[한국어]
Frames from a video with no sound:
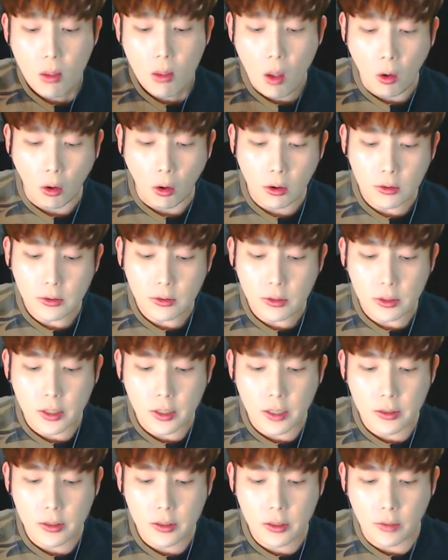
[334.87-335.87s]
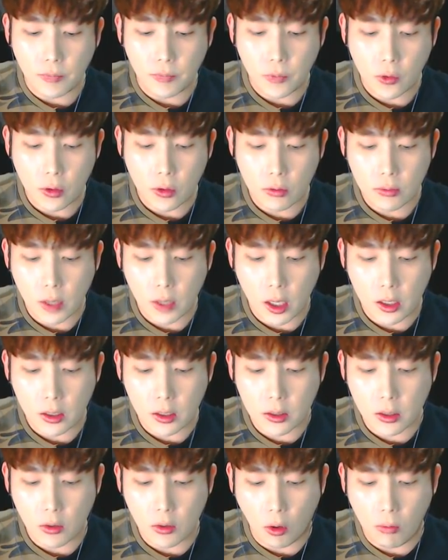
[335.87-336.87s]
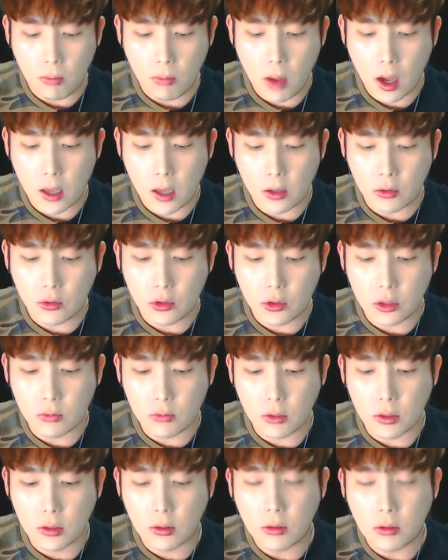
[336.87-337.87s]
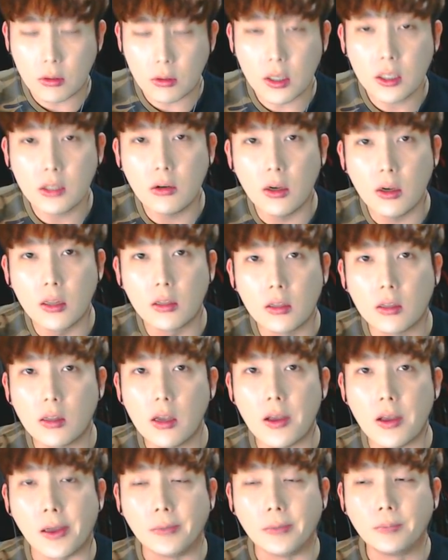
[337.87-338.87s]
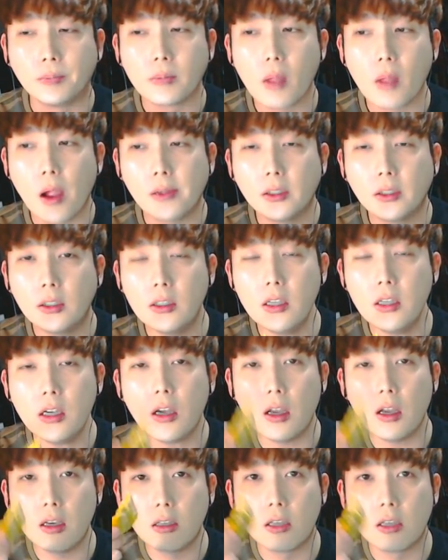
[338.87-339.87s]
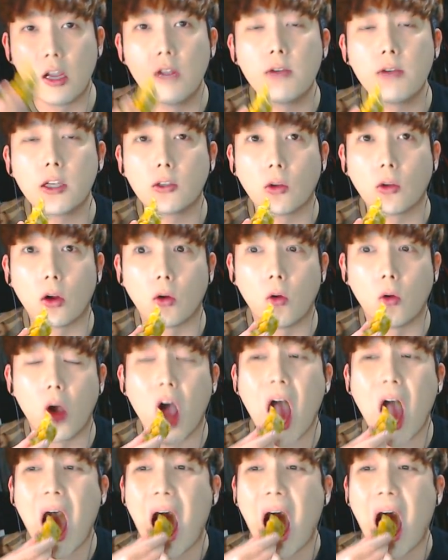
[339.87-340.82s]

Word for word: 어렸을 때는 여러분들 아기 때는 엄마가 이거 주시면 그렇게 싫어했는데 크니까 이게 제일 맛있더라고요